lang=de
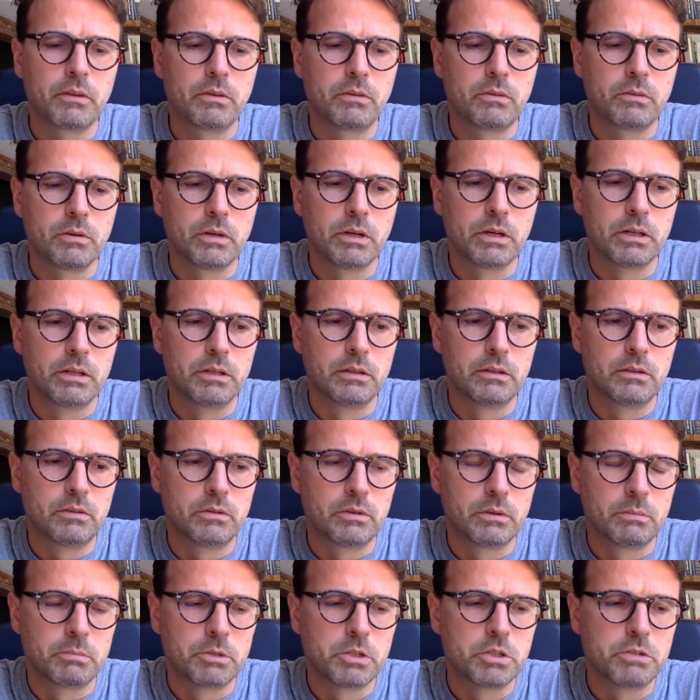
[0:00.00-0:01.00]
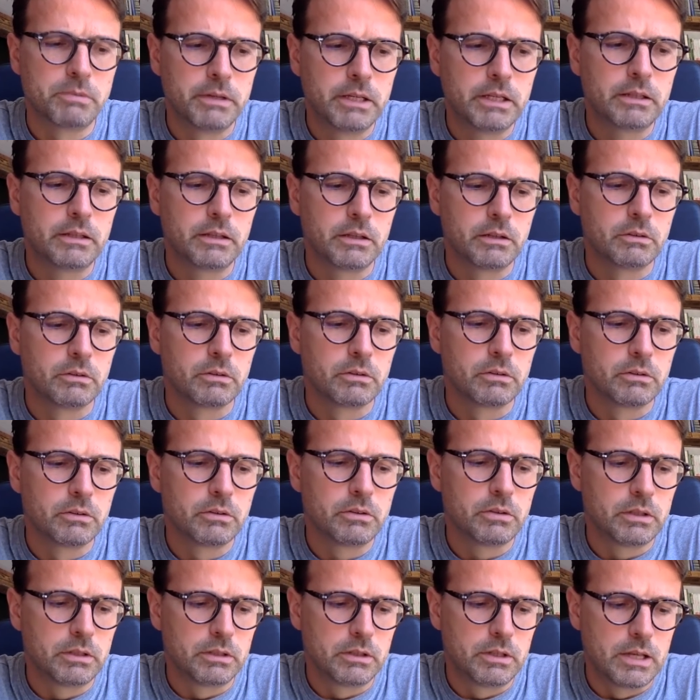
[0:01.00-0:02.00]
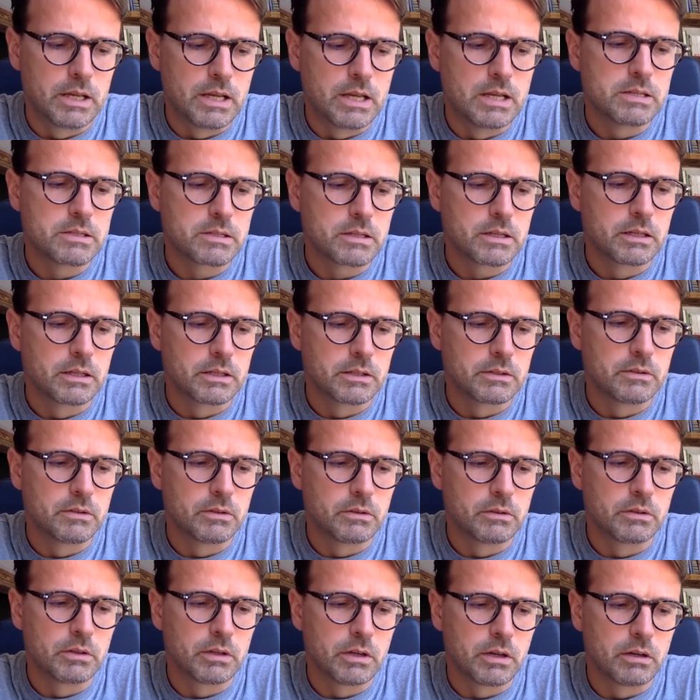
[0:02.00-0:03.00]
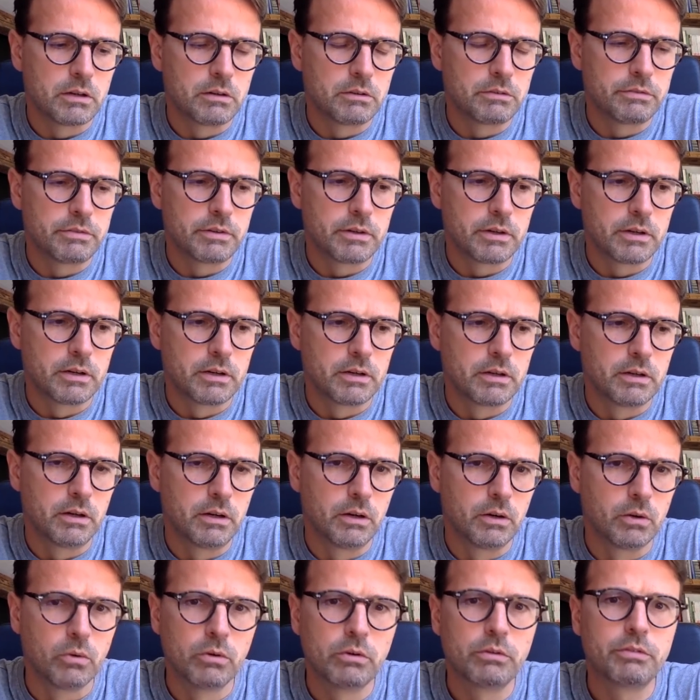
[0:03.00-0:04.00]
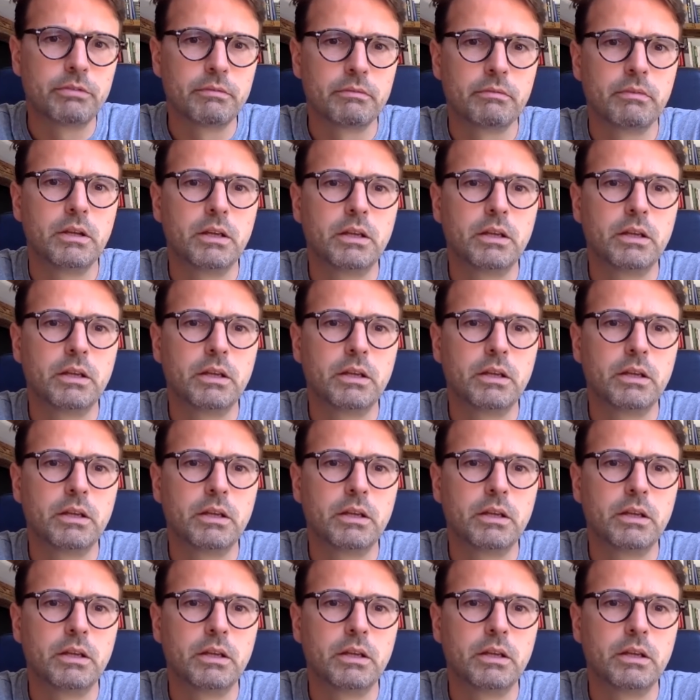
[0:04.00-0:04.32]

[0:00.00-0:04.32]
zur, zur Beschwichtigung und zur Deeskalation aufrufen.